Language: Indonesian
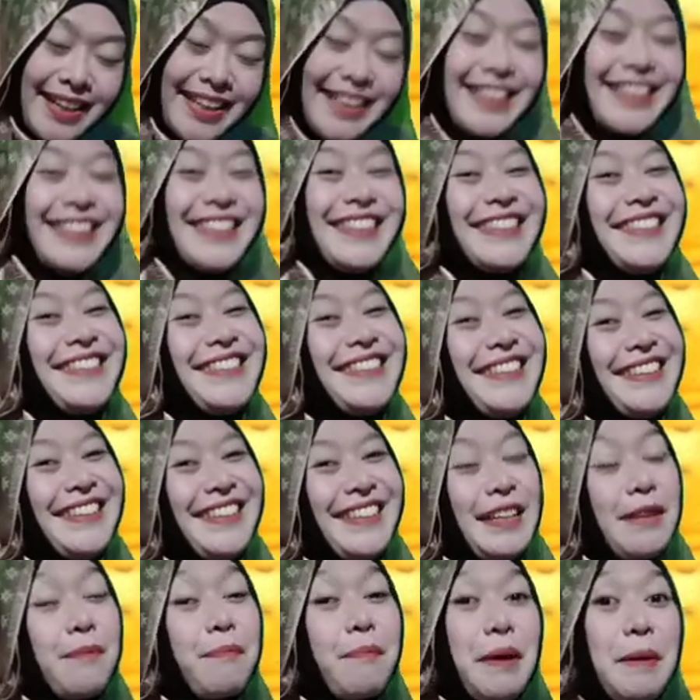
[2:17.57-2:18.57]

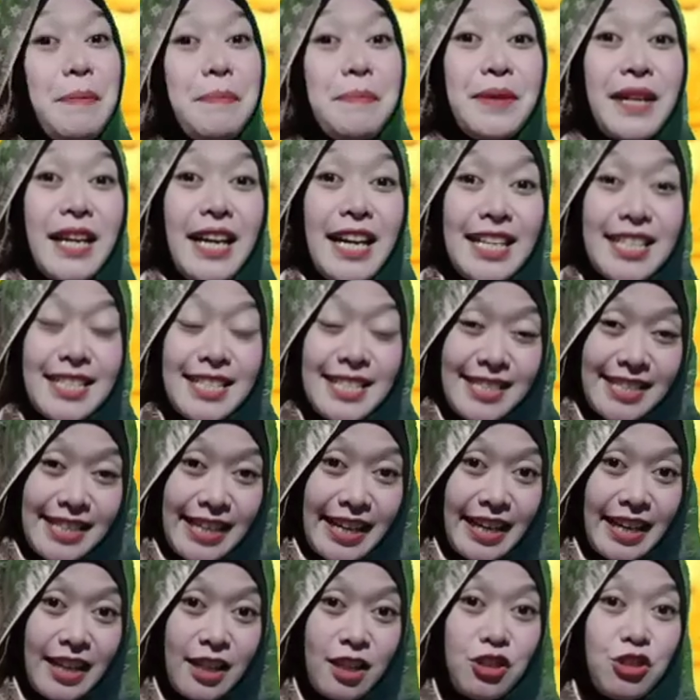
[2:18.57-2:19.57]
keren membran
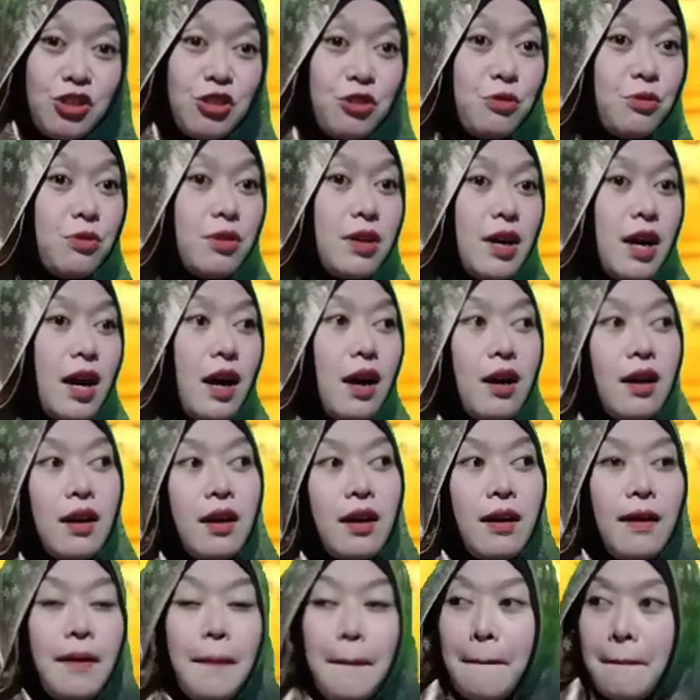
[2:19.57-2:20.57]
sel juga
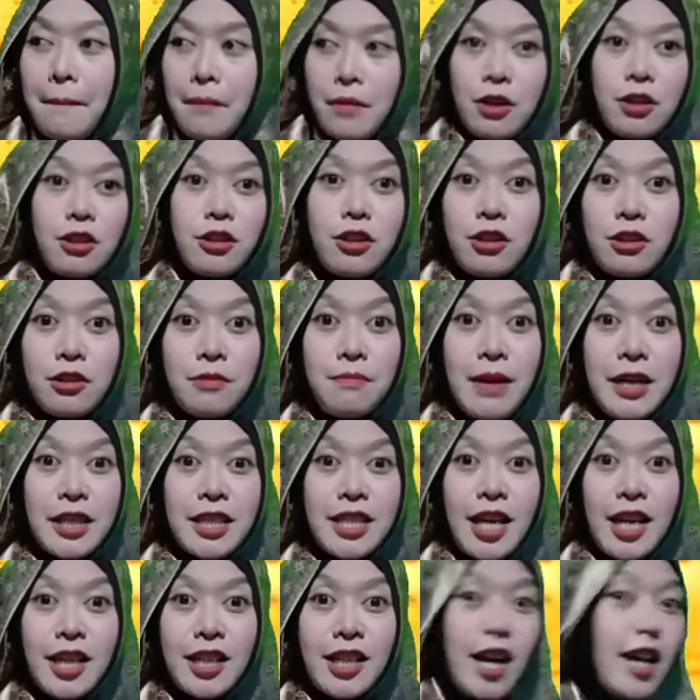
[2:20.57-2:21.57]
uh,
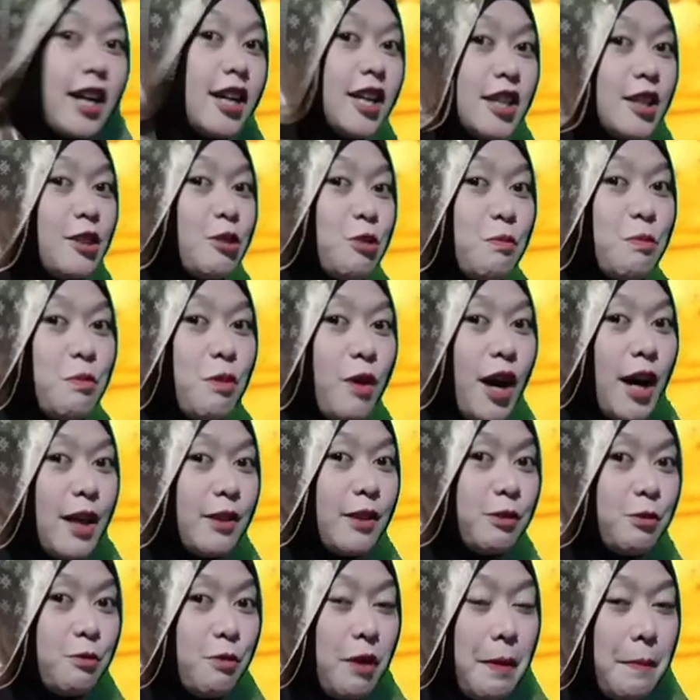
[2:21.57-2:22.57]
bagian yang ada di
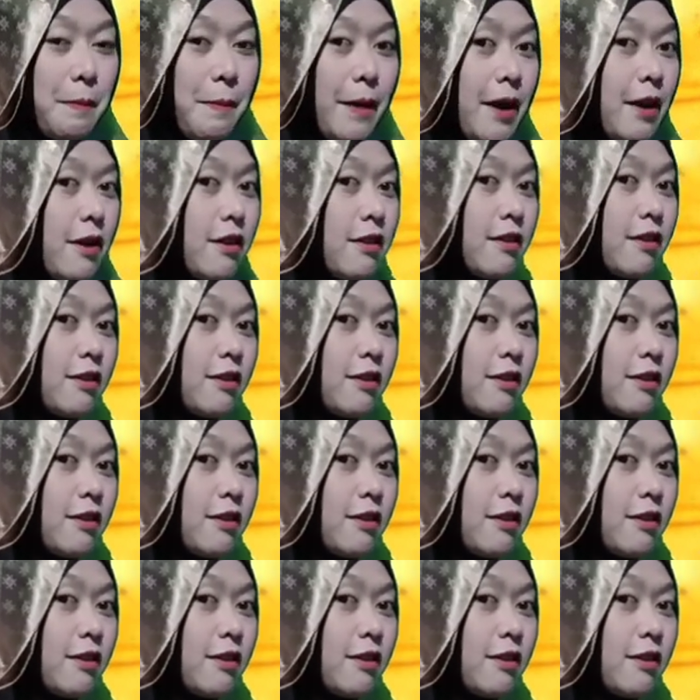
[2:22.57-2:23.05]
tumbuhan tuh apa